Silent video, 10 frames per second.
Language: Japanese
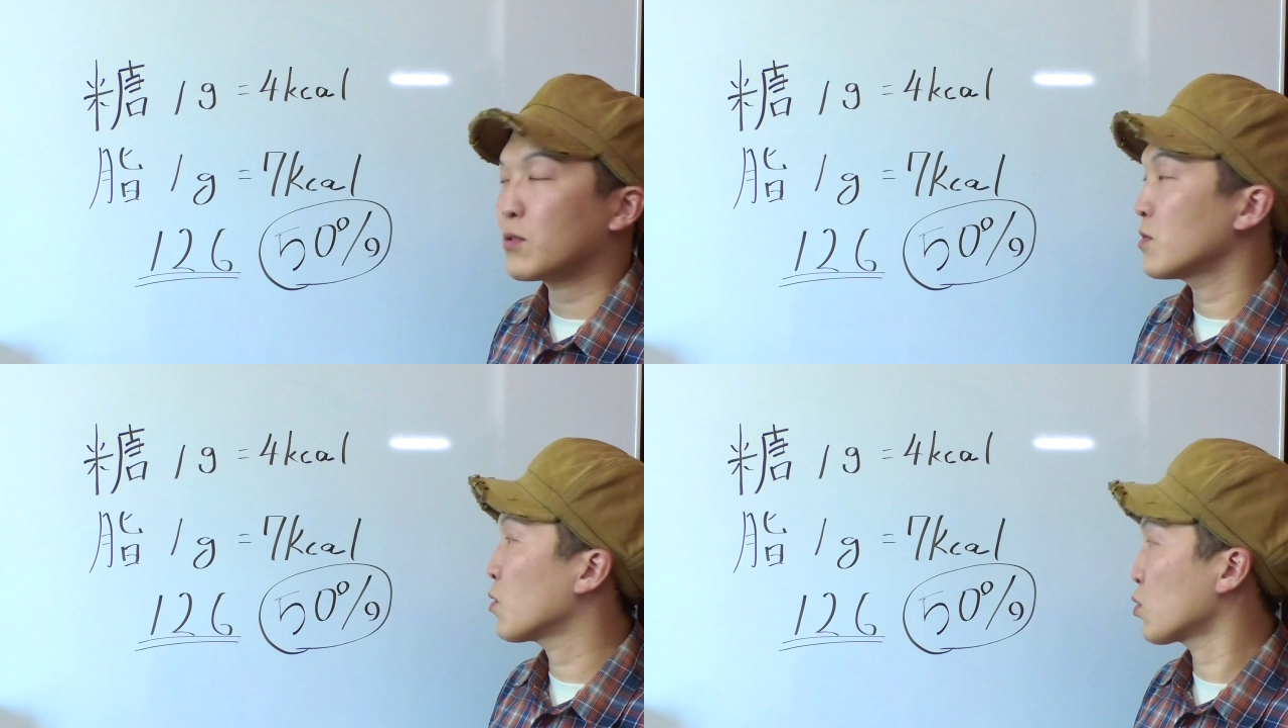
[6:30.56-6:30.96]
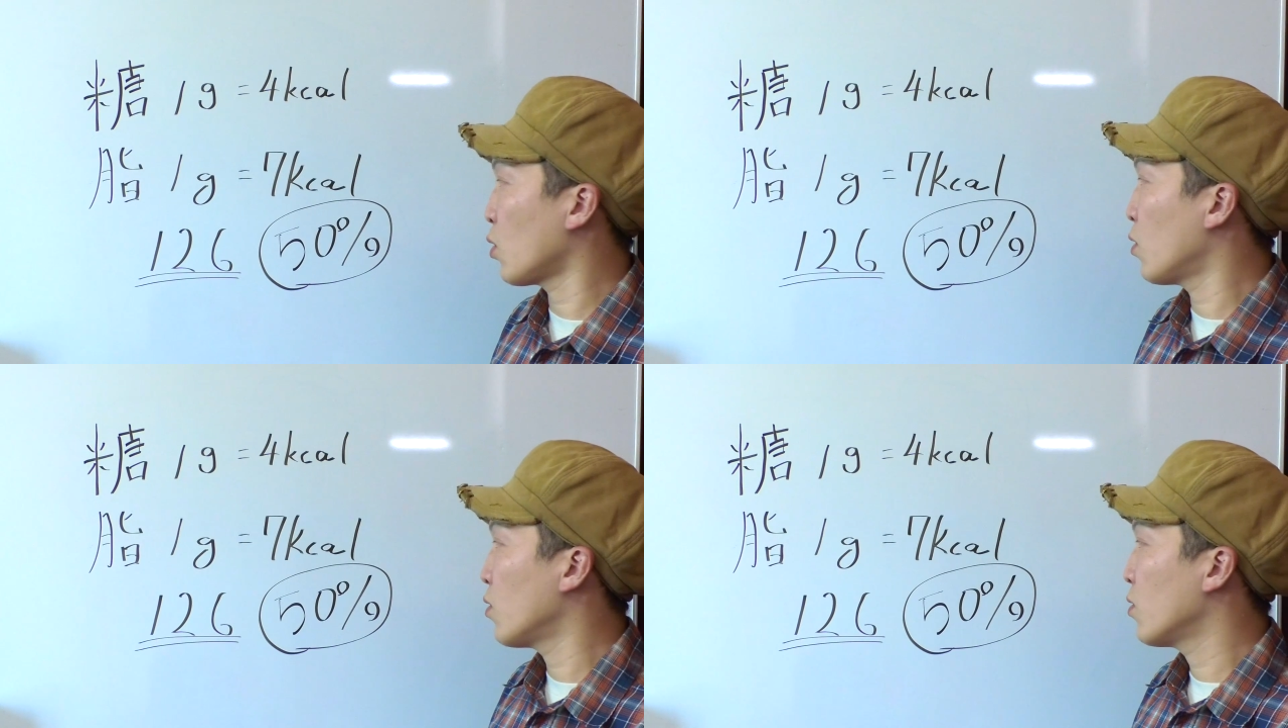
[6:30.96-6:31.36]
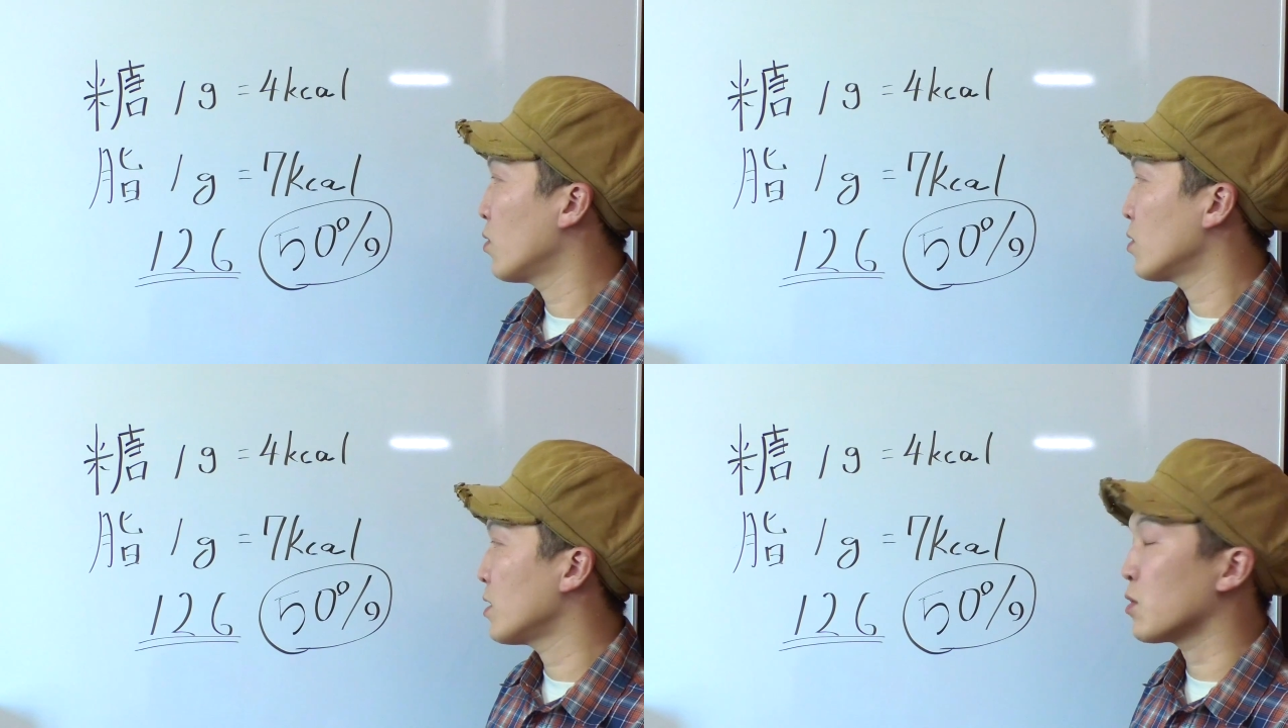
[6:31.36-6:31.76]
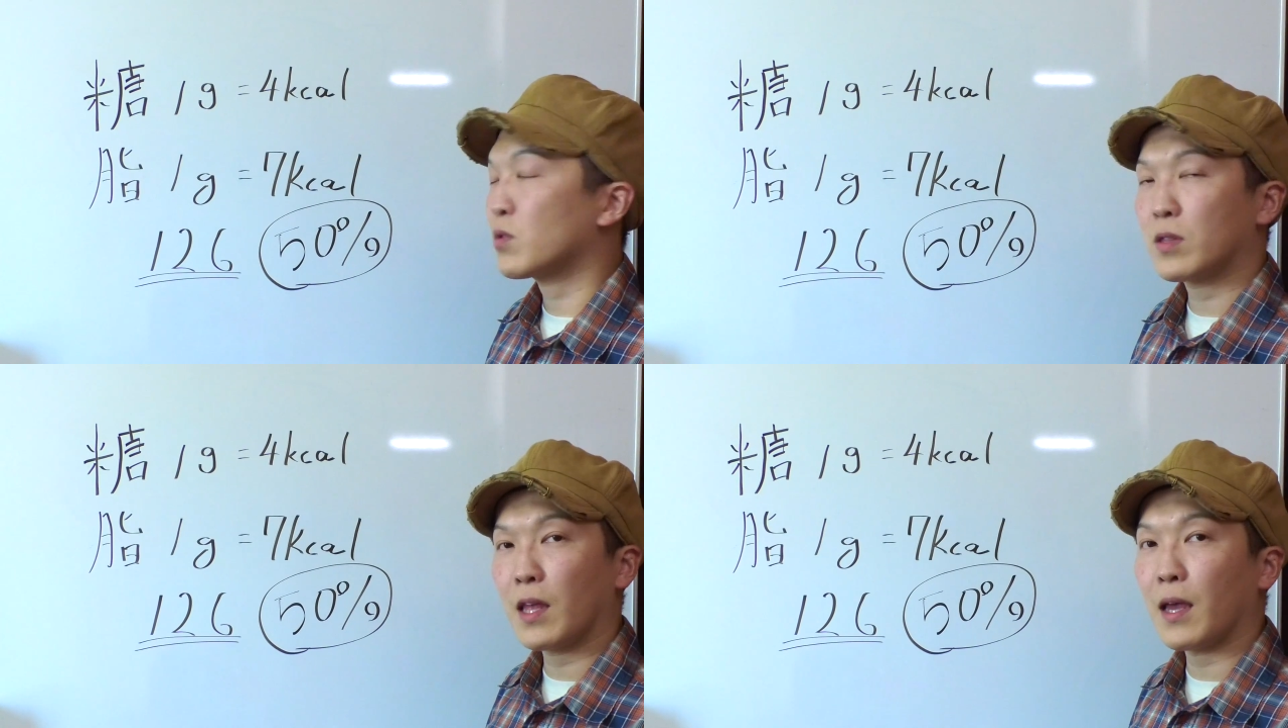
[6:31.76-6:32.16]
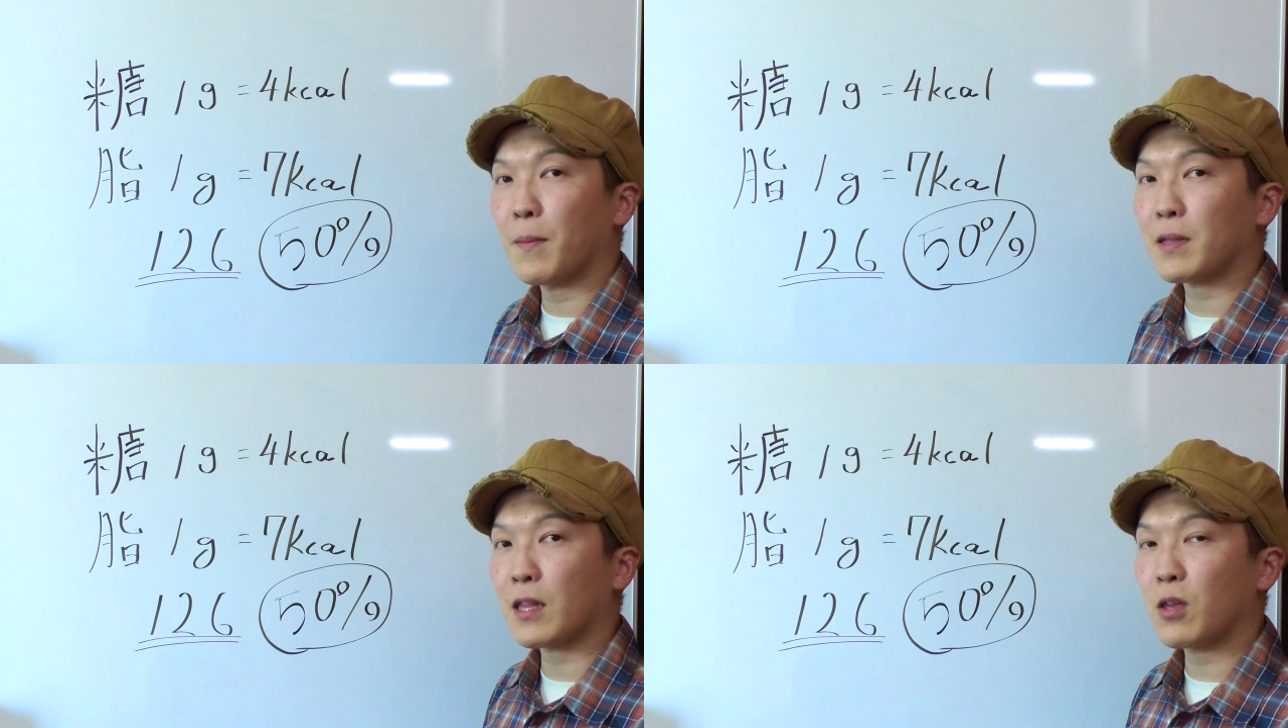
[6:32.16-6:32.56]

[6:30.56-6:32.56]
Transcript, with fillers: うことによって、